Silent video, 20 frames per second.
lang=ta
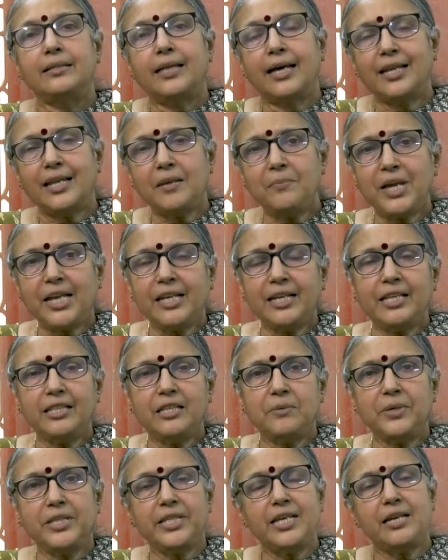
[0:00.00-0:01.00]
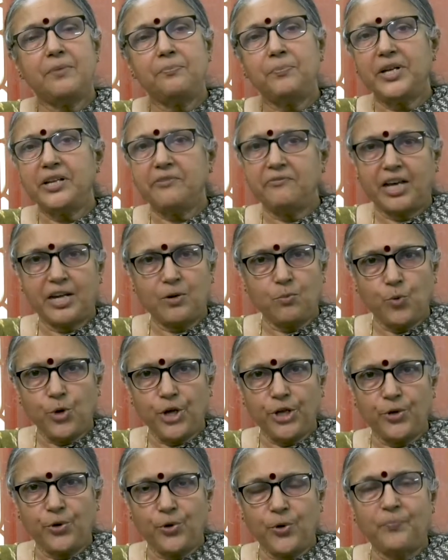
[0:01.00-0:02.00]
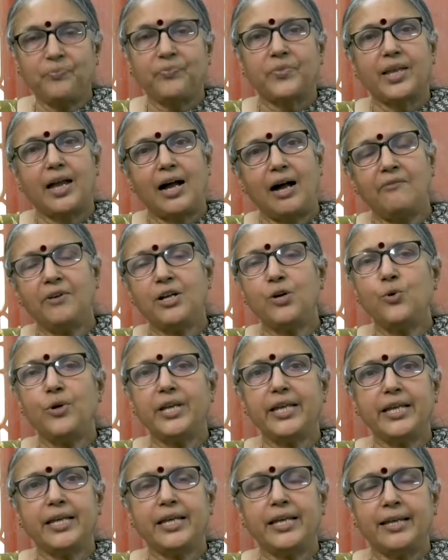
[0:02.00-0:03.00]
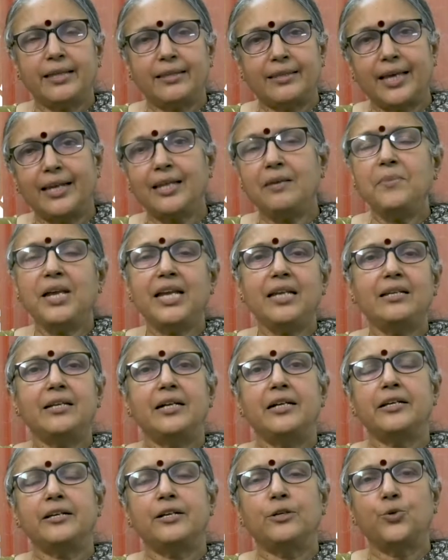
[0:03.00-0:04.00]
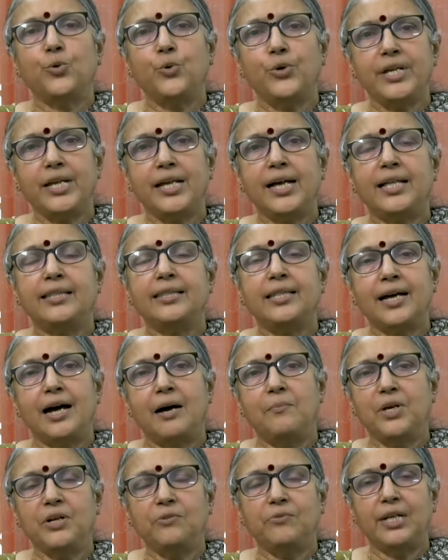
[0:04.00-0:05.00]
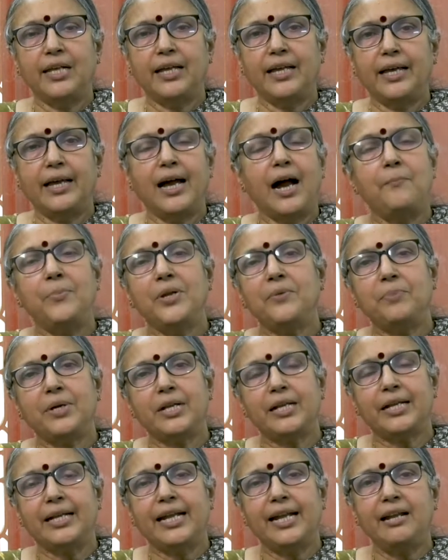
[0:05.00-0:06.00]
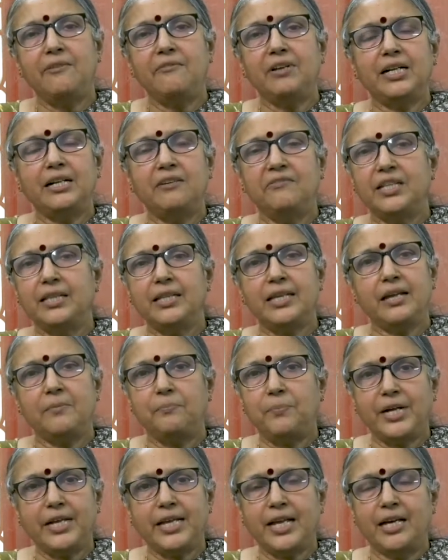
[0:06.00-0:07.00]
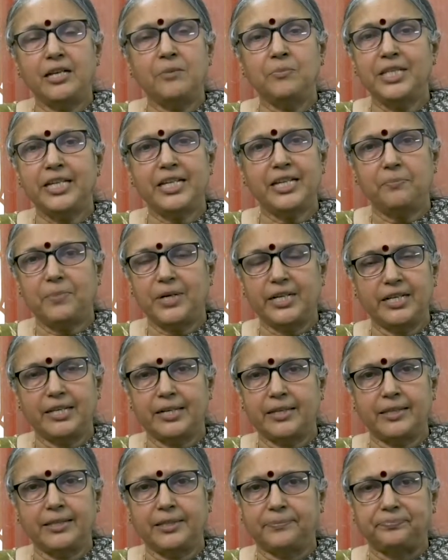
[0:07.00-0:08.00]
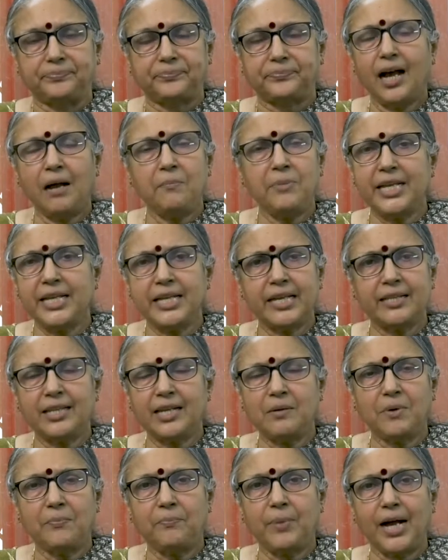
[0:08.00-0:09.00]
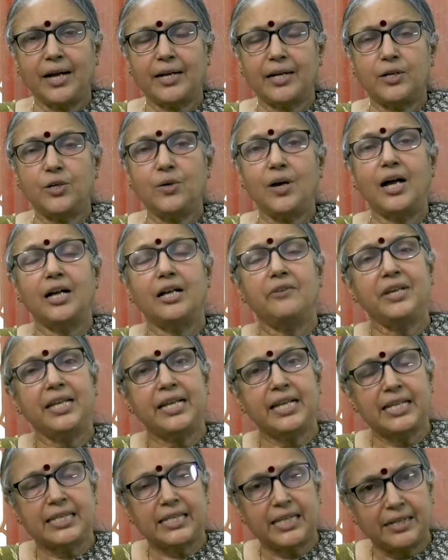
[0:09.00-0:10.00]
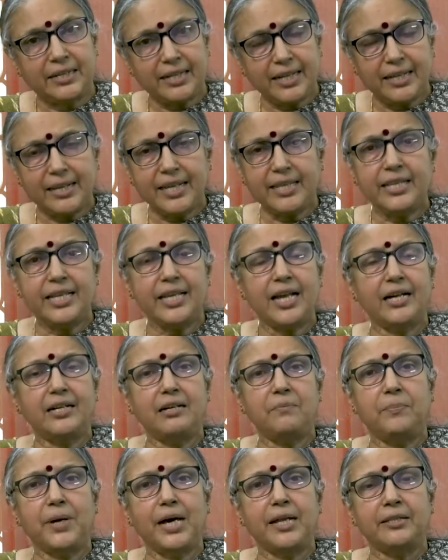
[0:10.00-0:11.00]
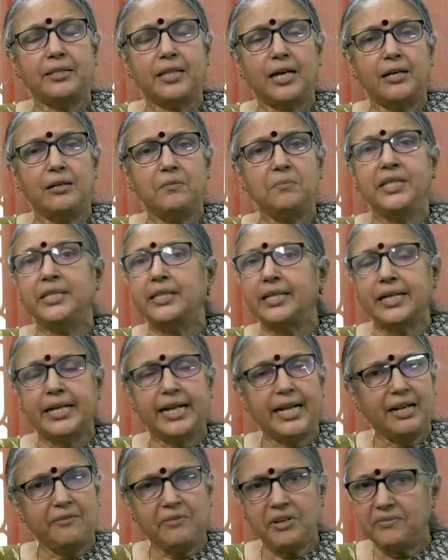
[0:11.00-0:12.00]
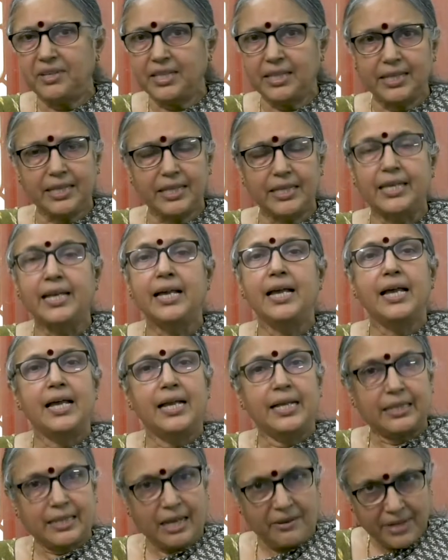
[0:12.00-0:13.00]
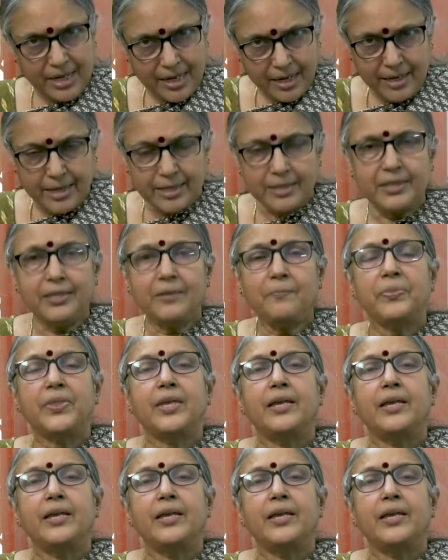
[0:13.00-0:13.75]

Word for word: தலைமை நீதிபதி எப்படி வர முடியும் அவருடைய தலைமையில் நடக்கக்கூடிய அந்த அமர்வுல அப்படிப்பட்ட கேள்விகள் வந்து எப்படி அனுமதிக்கப்படுகிறது அப்படிங்கிறத நம்ம பார்க்கணும் ஆகவே நீங்க சட்ட ரீதியாக பார்த்தாலும் இந்த கேள்வி வந்து தவறானது